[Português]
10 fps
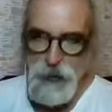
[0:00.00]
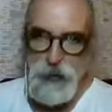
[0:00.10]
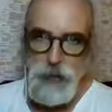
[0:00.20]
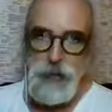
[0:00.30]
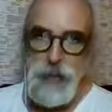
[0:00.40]

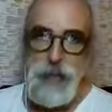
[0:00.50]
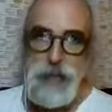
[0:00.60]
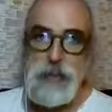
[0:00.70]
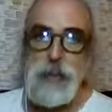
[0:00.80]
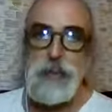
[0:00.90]
E
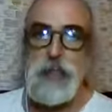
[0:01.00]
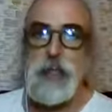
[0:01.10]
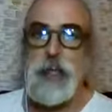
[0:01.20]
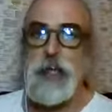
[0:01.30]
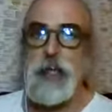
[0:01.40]
aí,
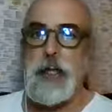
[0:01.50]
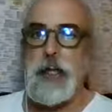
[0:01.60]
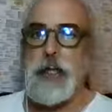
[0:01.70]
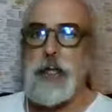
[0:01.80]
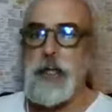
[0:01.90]

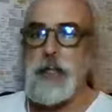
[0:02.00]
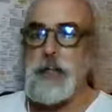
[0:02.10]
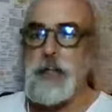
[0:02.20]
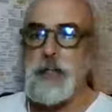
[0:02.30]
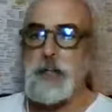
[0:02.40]
é,
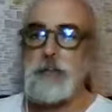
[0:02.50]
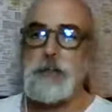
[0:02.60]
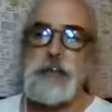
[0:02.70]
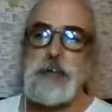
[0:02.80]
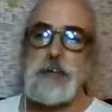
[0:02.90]

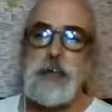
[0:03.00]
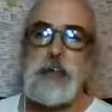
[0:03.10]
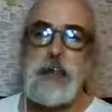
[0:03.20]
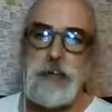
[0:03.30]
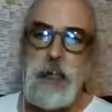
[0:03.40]
mas eu
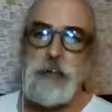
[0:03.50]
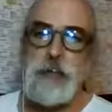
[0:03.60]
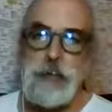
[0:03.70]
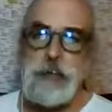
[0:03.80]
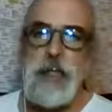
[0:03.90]
queria já
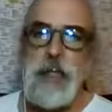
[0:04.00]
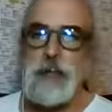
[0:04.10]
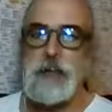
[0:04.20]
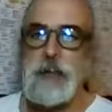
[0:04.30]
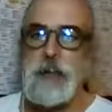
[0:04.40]

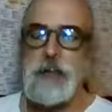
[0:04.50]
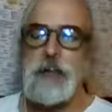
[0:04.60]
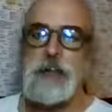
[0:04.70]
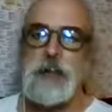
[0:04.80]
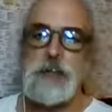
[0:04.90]
avisar
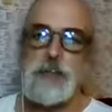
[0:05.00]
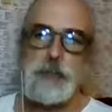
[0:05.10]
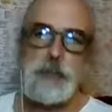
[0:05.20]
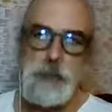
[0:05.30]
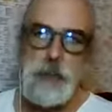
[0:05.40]
que nas,
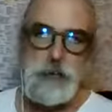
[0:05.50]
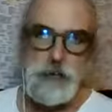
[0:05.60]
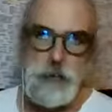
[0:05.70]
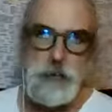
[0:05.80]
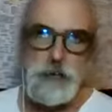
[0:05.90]
nos
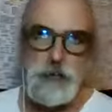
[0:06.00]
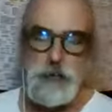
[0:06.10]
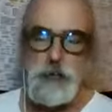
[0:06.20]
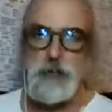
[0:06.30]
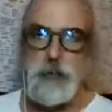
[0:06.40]
próximos encontros
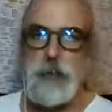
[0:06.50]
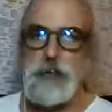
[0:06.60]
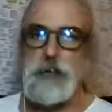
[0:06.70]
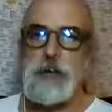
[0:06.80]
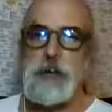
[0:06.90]
como
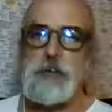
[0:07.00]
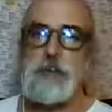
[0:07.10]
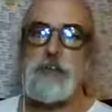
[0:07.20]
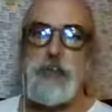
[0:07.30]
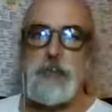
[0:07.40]
esse, eu
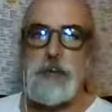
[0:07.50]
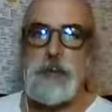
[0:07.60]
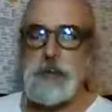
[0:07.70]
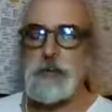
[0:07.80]
não vou fazer